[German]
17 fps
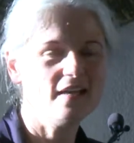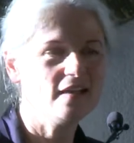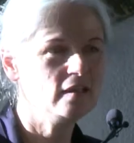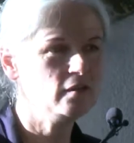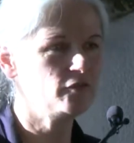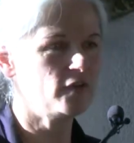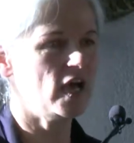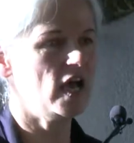
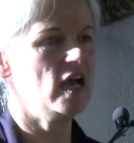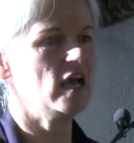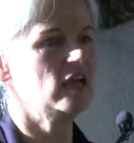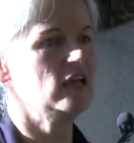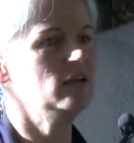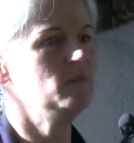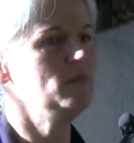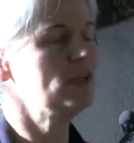die
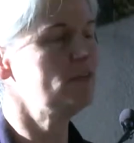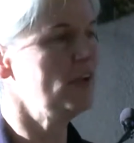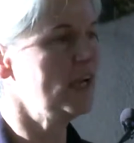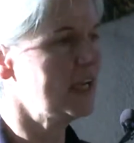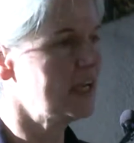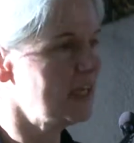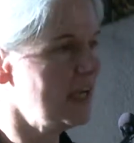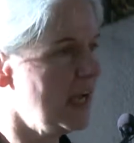Frage, mit
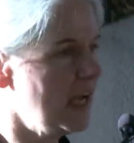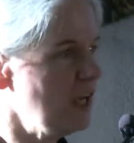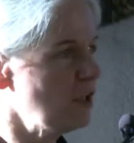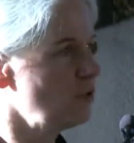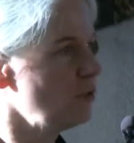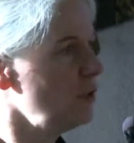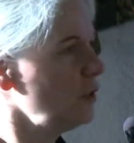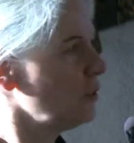welchen
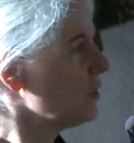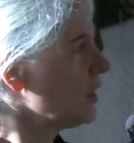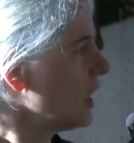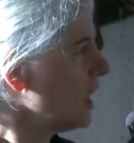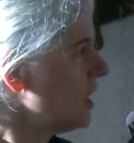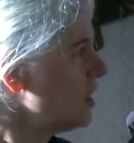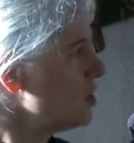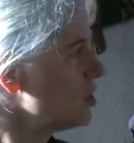Haltungen und
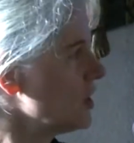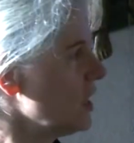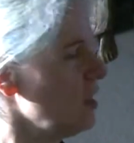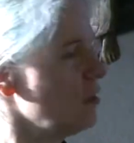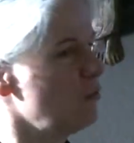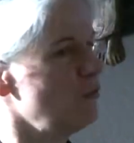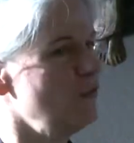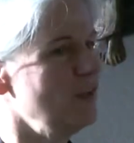
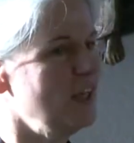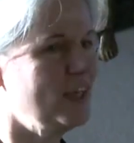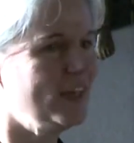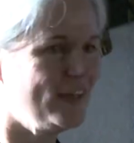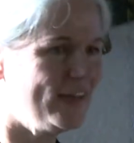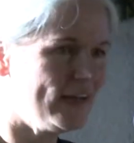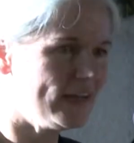Einstellungen wir